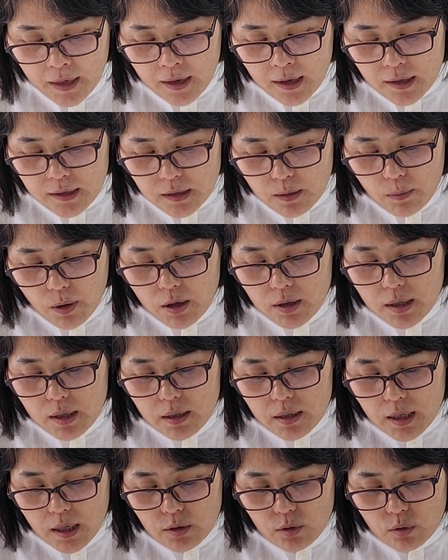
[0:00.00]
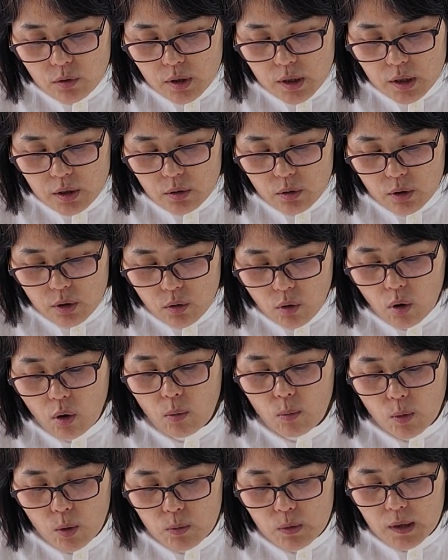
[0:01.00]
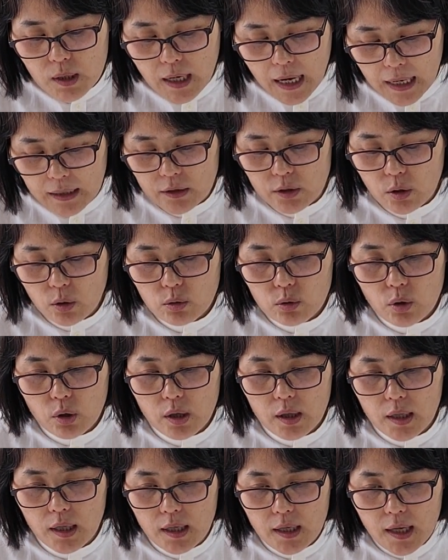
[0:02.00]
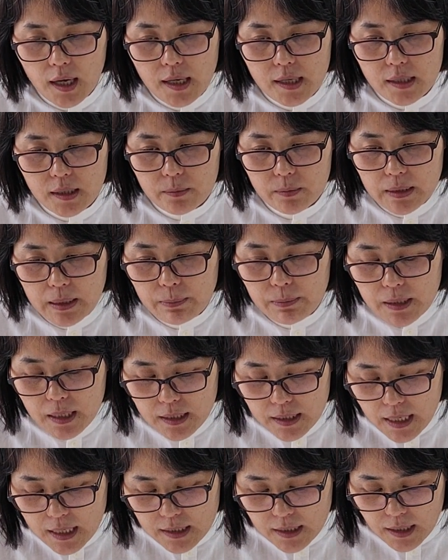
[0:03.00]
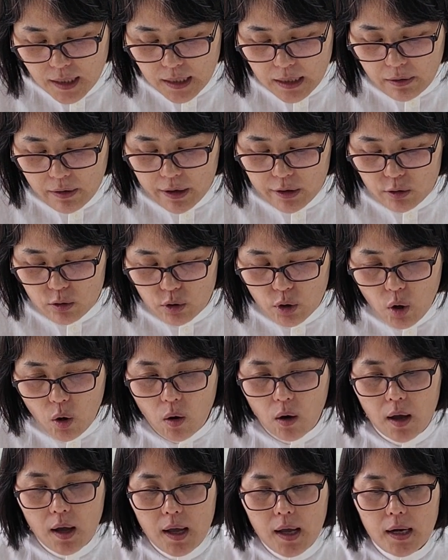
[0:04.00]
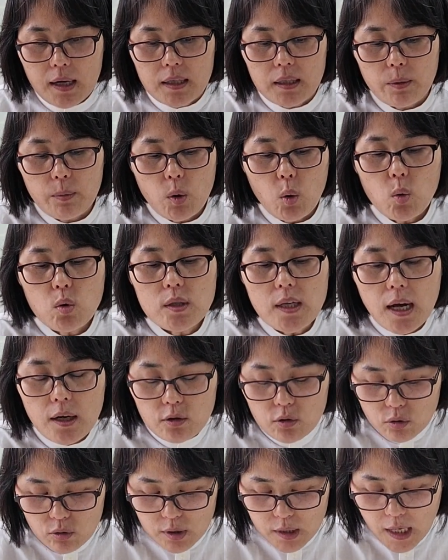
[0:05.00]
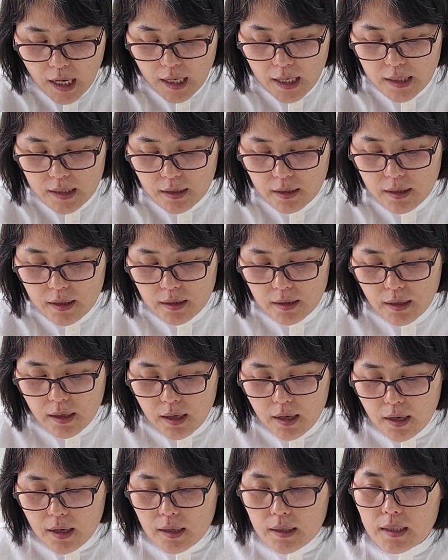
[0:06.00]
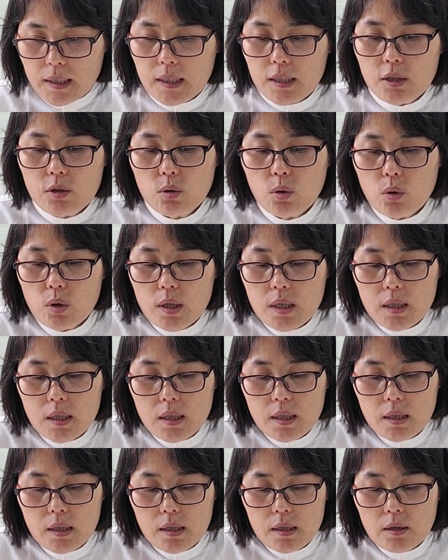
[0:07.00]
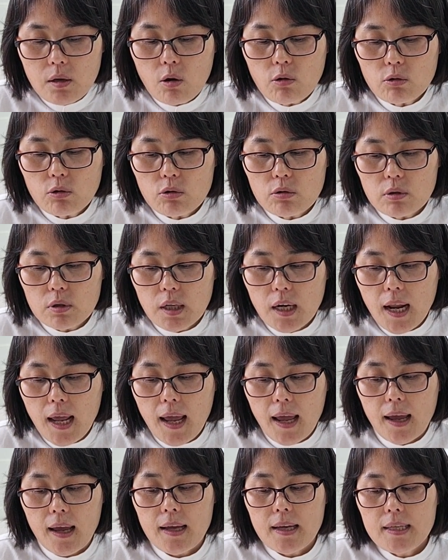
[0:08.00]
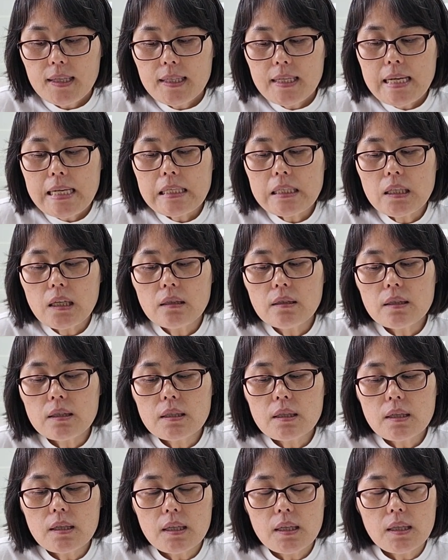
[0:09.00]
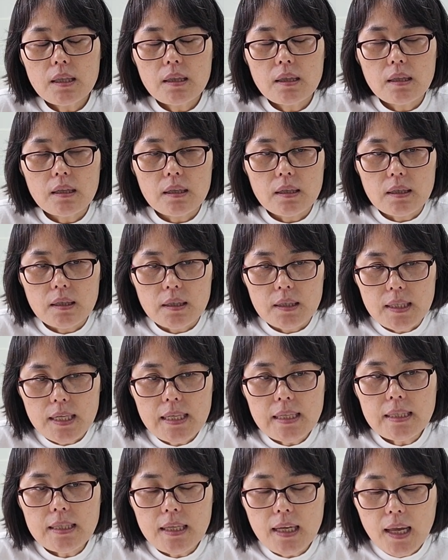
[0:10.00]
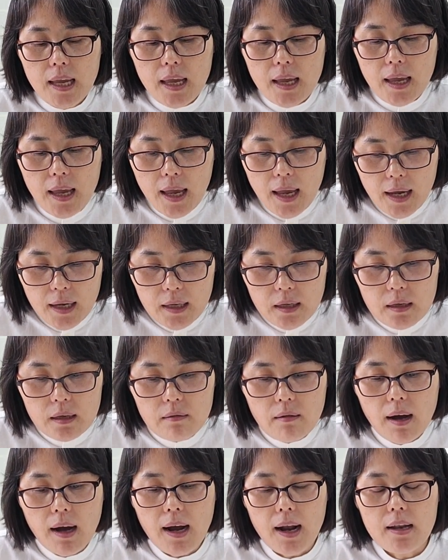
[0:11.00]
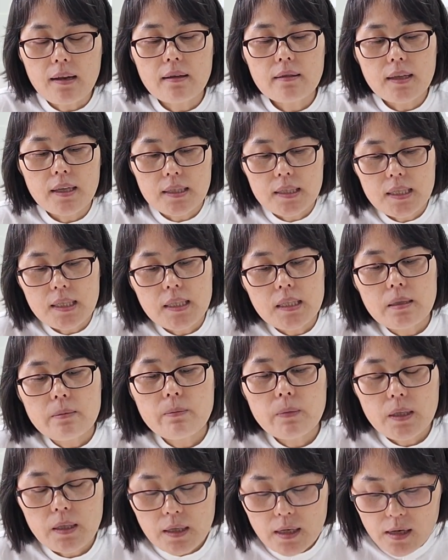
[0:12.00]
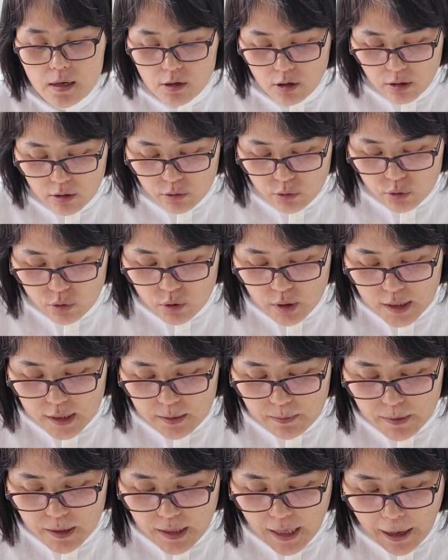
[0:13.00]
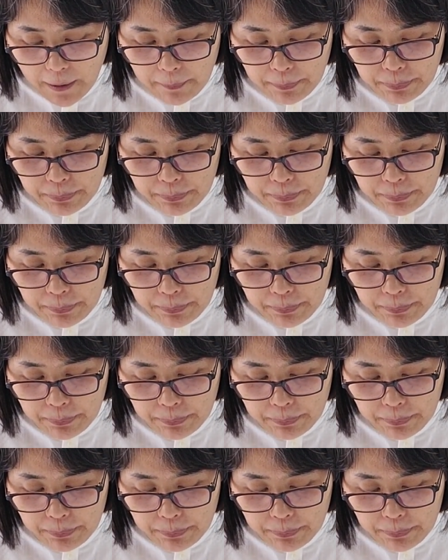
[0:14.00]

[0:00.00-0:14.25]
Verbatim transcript: 그래서 머리는 예수 그리스도이고 몸은 각 성도인데 이게 지금 3장 4장에 나와 있고요. 그다음에 5장 6장에서는 그리스도인 성도들의 실천적인 그 실제 행위와 관련된 지침들을 어, 주고 있습니다.